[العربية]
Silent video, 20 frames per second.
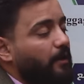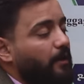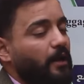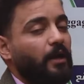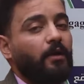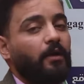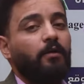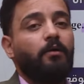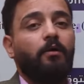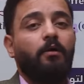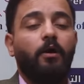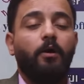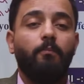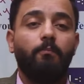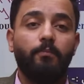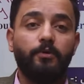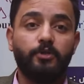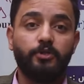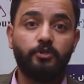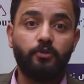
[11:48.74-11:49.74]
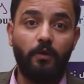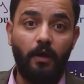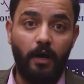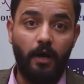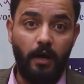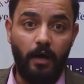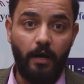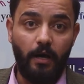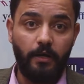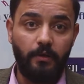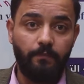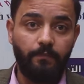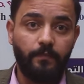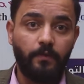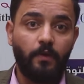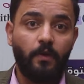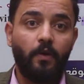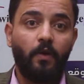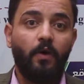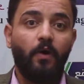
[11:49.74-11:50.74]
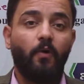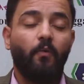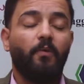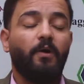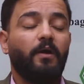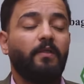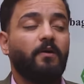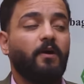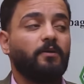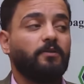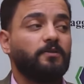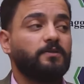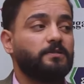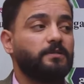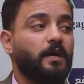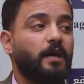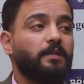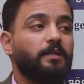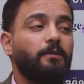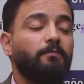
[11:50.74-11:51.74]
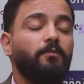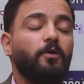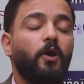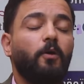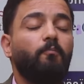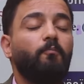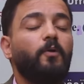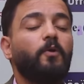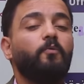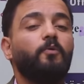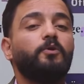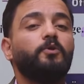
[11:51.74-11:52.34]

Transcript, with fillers: له ام الشل اي واذا تستخدم له ام